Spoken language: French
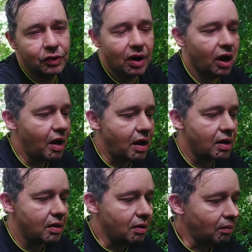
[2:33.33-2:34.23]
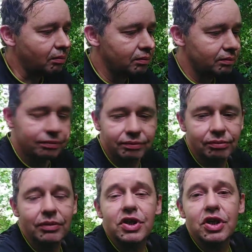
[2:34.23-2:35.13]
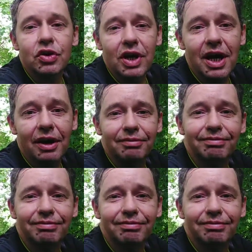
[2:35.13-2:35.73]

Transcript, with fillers: Voilà. Mais c'est joli, hein